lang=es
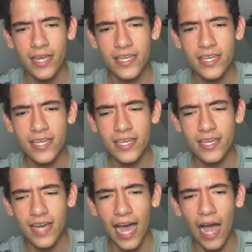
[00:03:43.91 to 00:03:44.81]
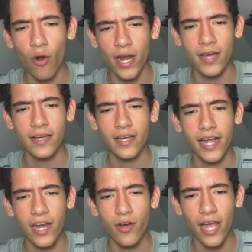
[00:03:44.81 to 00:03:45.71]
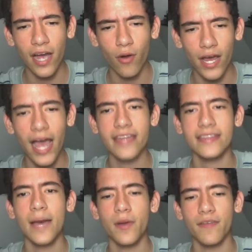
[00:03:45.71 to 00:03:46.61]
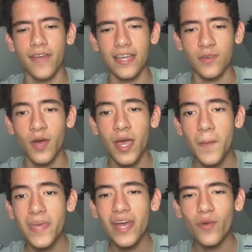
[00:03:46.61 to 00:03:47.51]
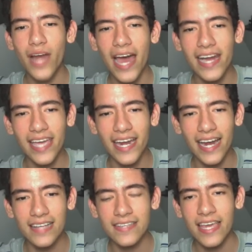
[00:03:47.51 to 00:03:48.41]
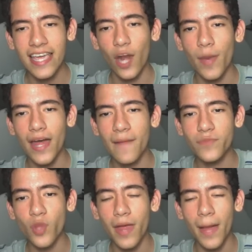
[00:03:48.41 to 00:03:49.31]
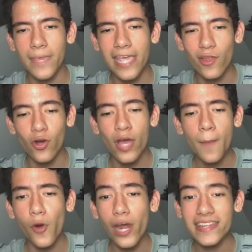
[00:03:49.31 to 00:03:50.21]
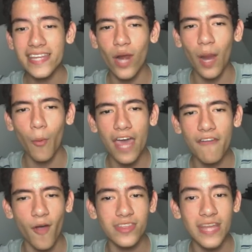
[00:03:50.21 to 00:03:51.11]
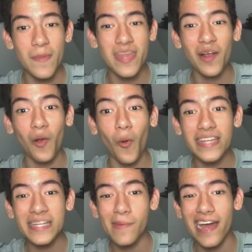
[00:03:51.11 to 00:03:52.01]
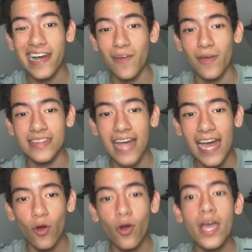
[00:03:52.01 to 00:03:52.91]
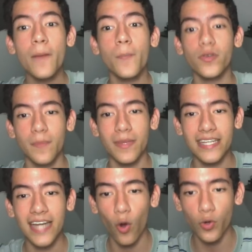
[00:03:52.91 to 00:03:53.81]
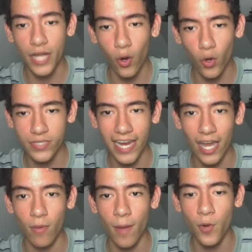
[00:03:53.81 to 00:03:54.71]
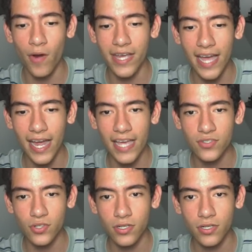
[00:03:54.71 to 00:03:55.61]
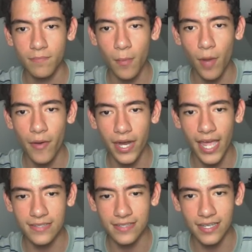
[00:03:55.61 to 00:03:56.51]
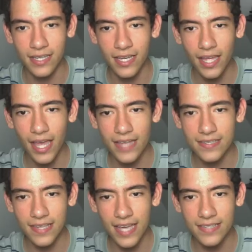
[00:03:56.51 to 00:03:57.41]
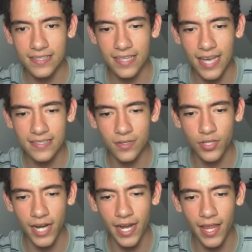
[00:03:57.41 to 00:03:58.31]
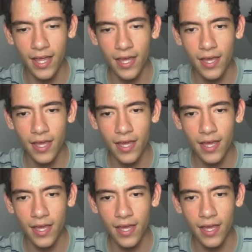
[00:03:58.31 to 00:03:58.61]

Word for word: Y ahora, creo que ahora, ahí está, perfecto. Vienen unas arqueras que no me dan, no me dan miedo porque tengo la bola de fuego y también el cohete para reventarlo por si me tira otra cosa, que lo más probable es que haga eso. Vamos a ver qué hace. ¿Qué haces? ¿Qué haces? ¿Qué haces? ¿No tiras nada?